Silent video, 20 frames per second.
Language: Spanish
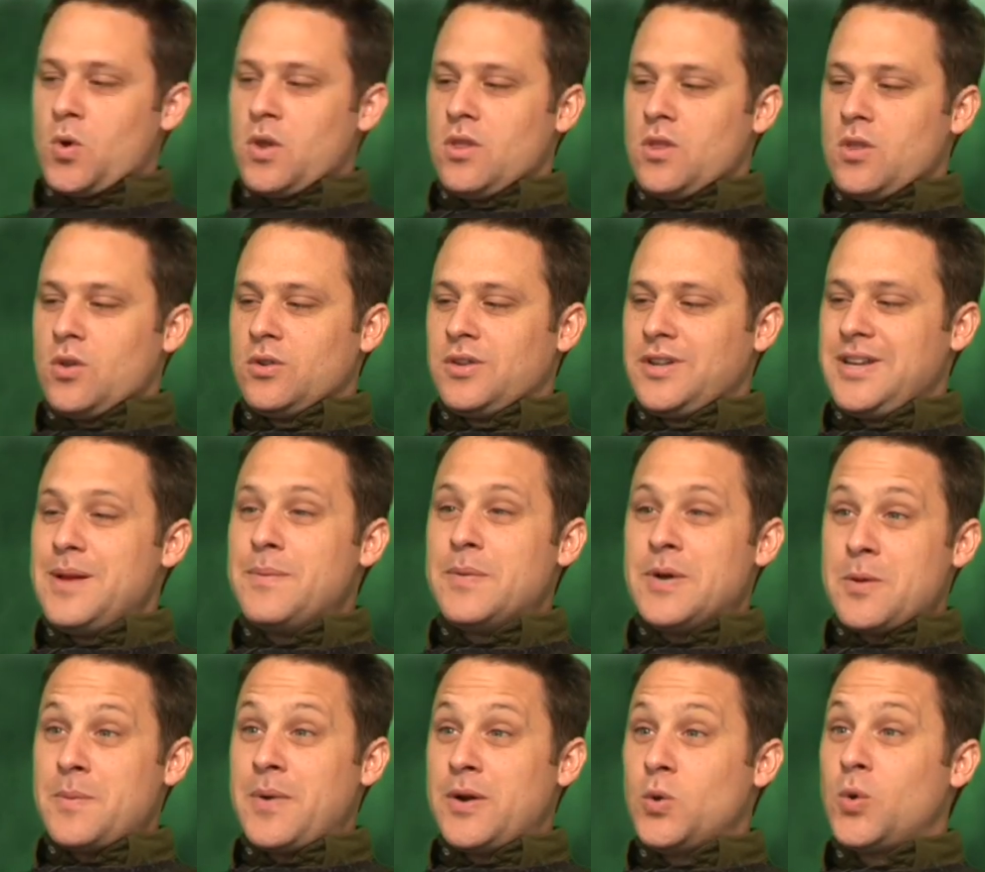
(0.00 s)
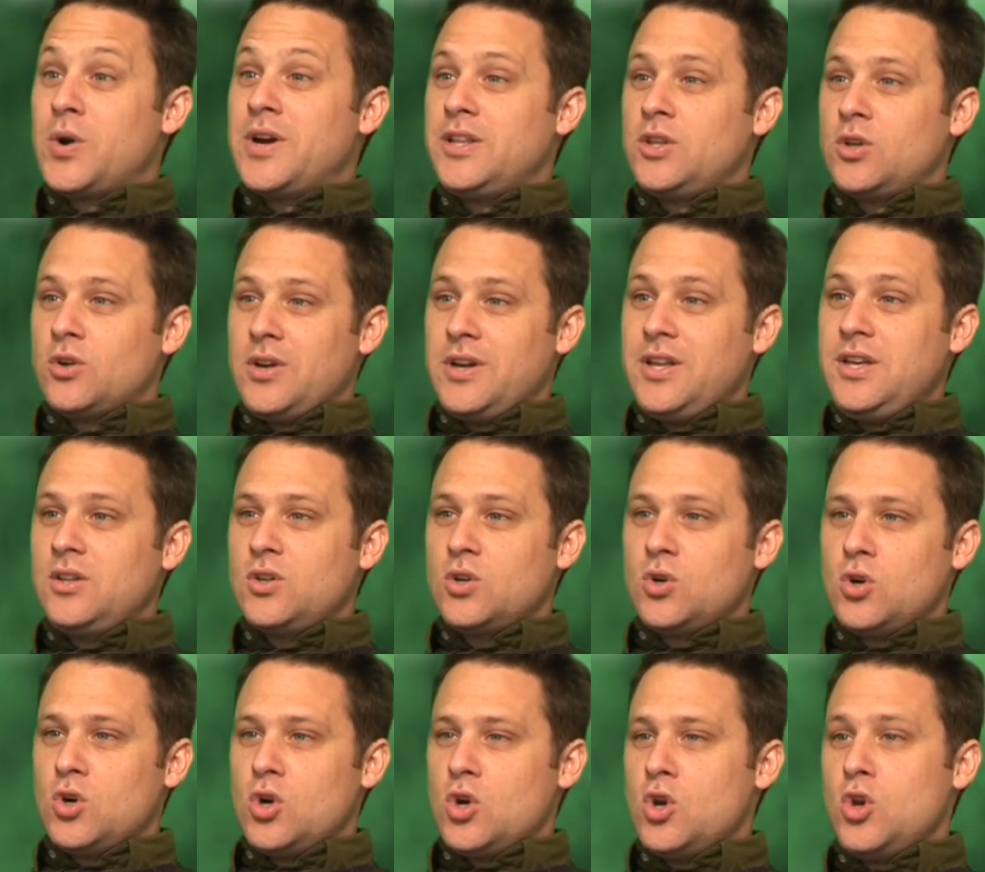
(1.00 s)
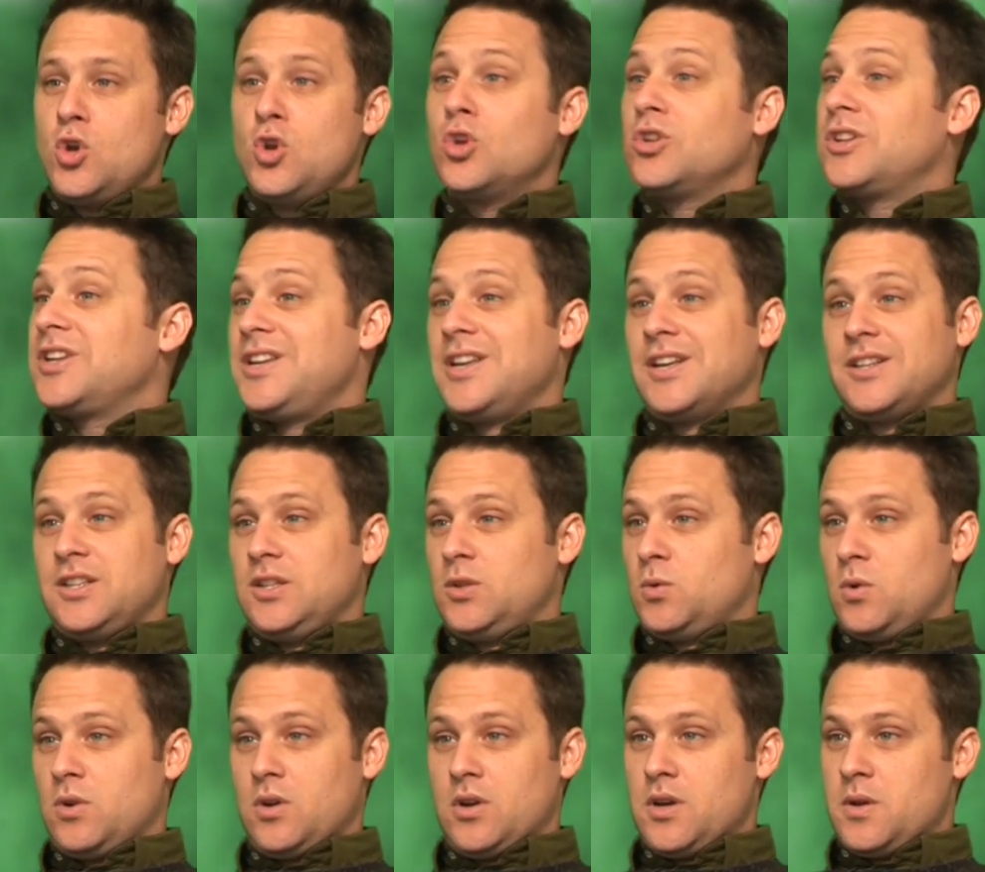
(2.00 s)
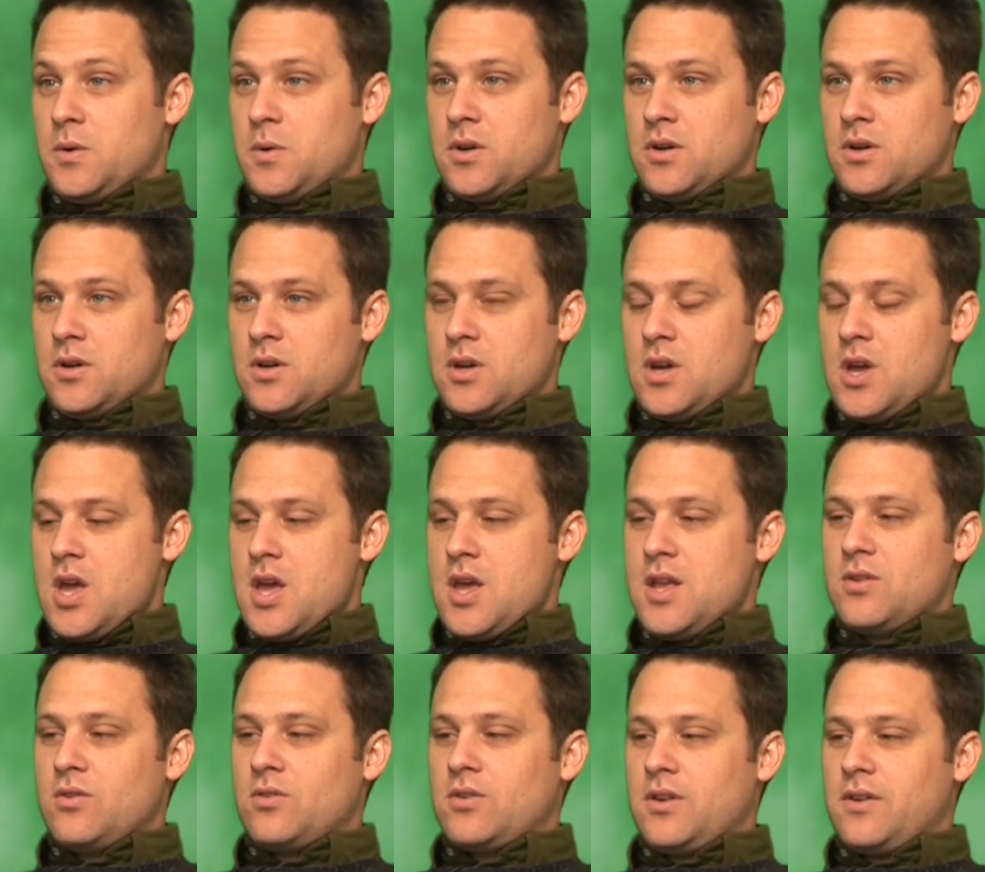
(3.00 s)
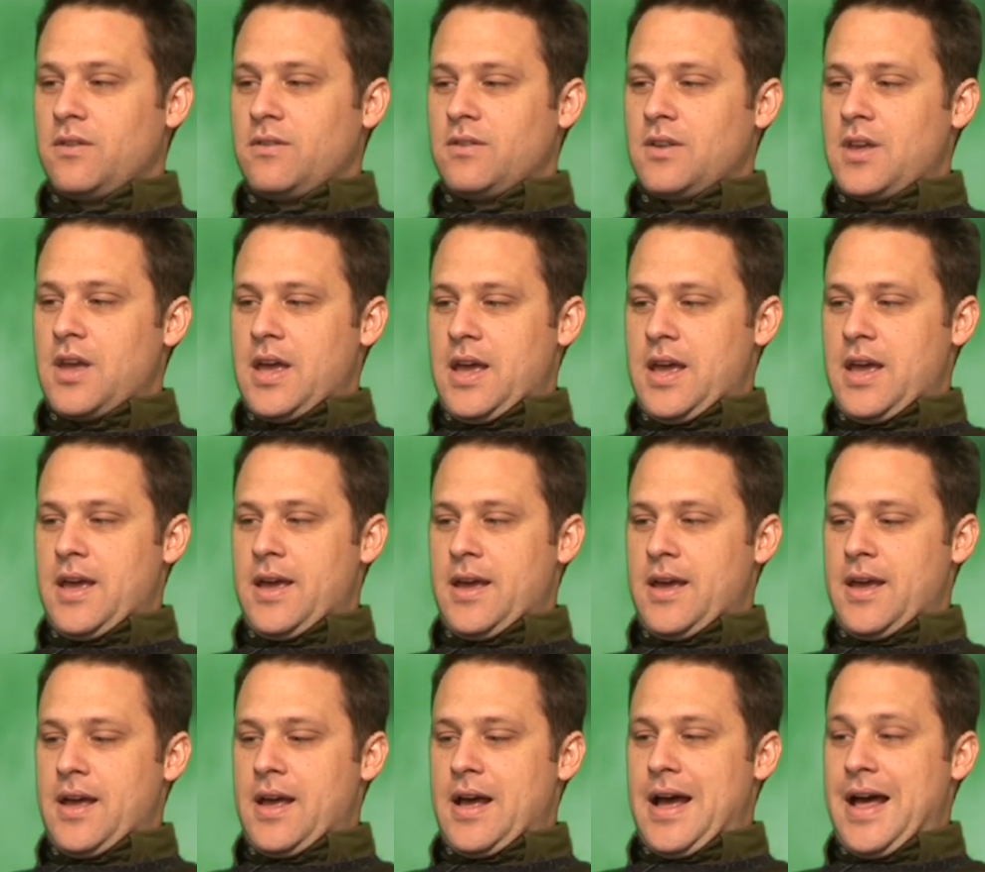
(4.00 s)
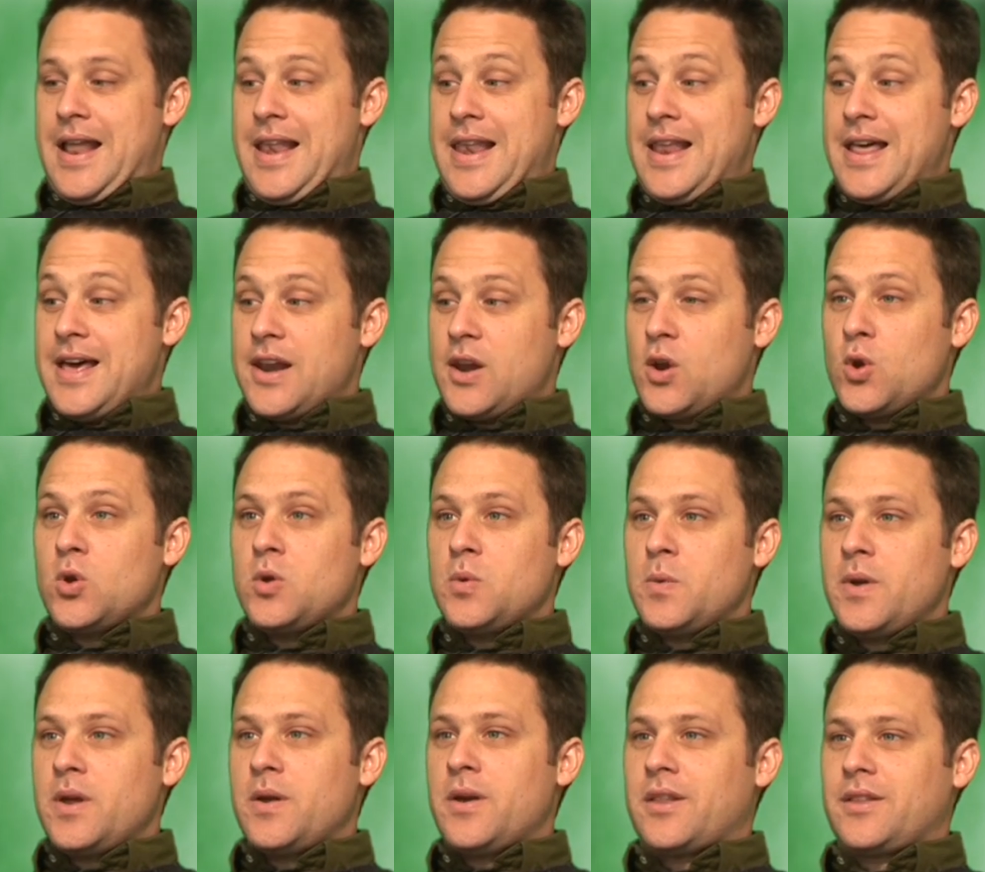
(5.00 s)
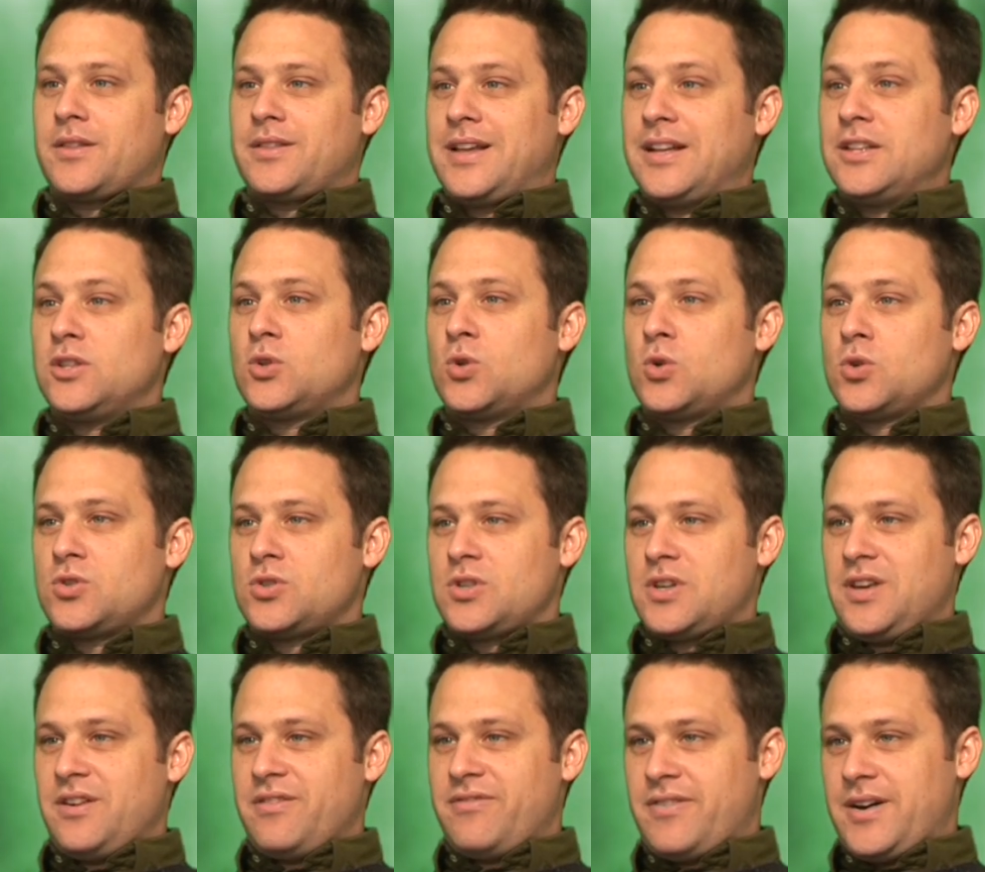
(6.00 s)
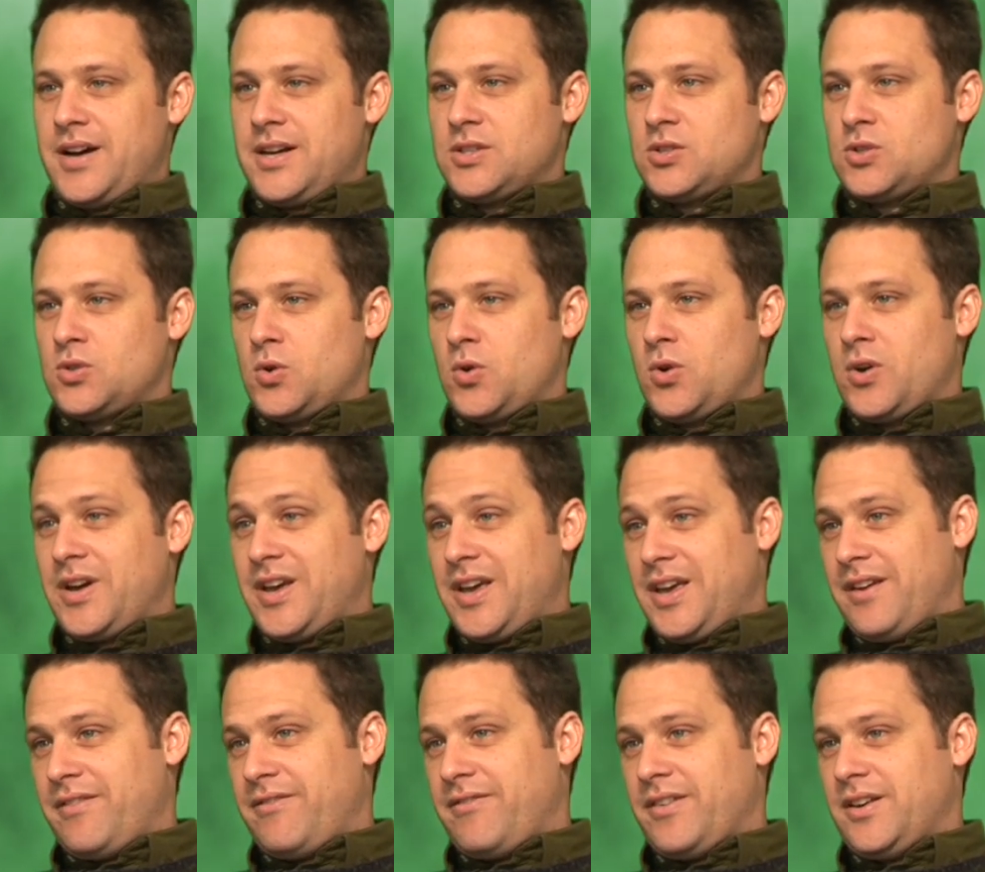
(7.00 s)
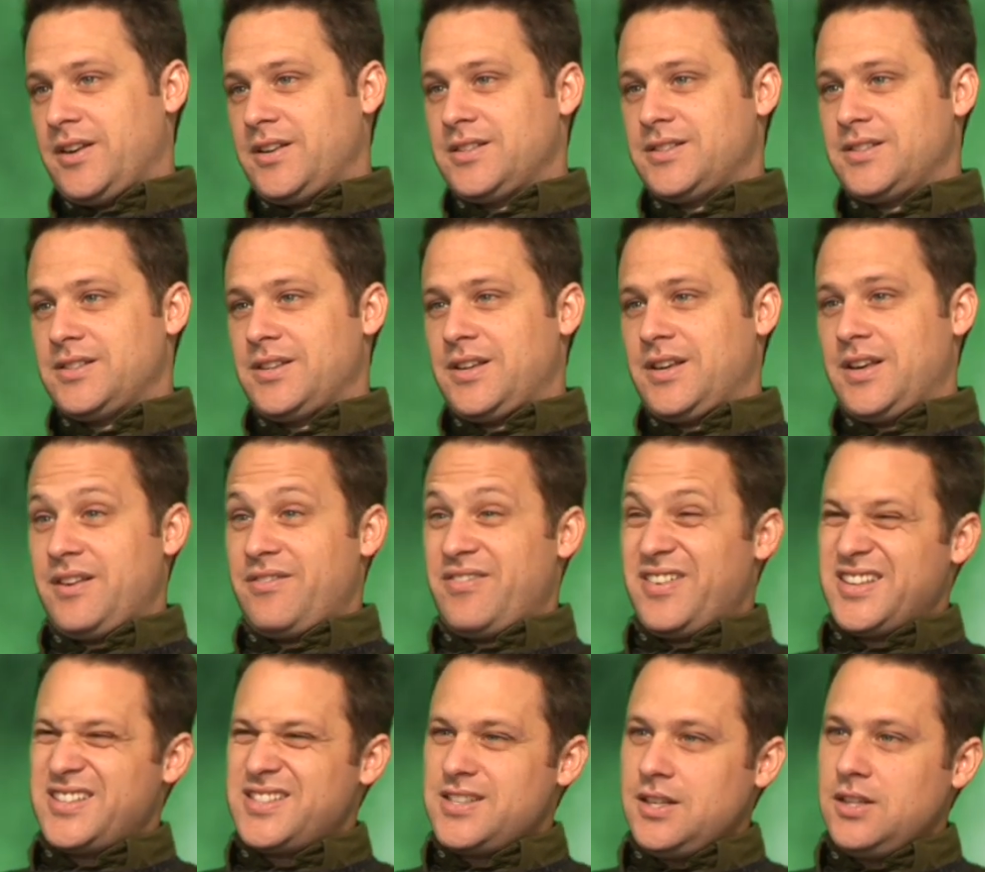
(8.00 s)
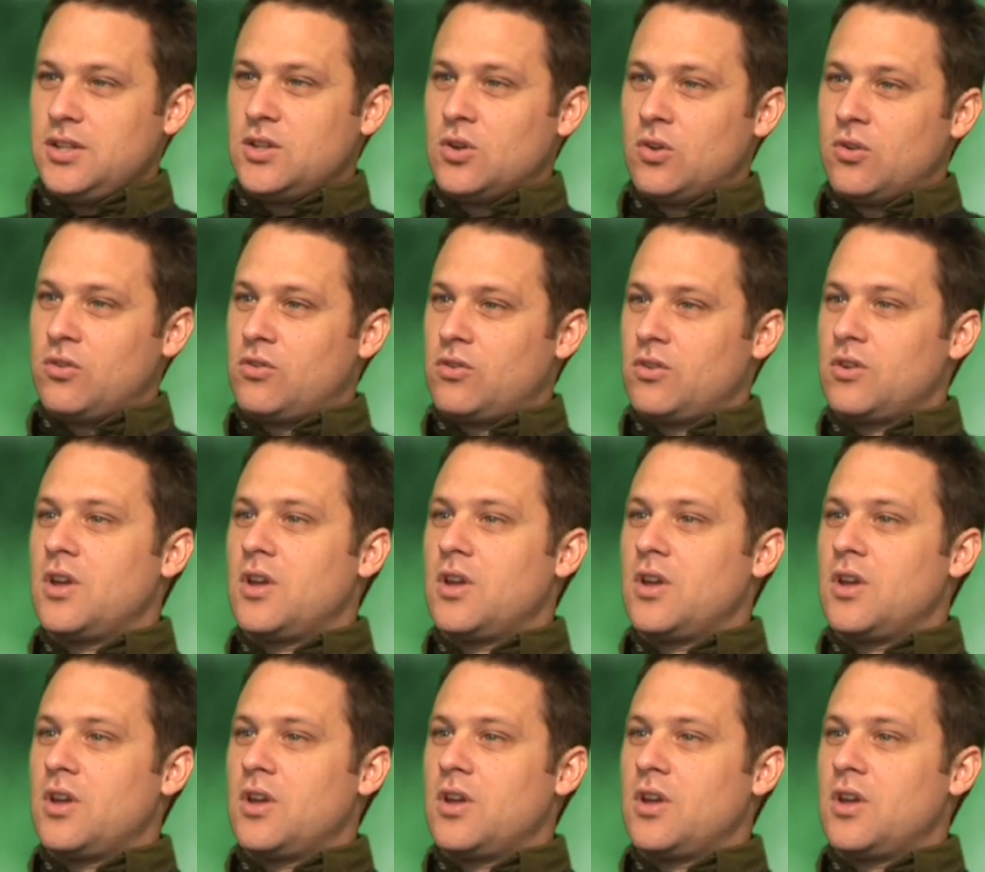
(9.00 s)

Cuando tenía el primer manuscrito listo, no tenía título el libro. Entonces, eh, al leerlo y ver tantos jefazos, jefes, jefecitos,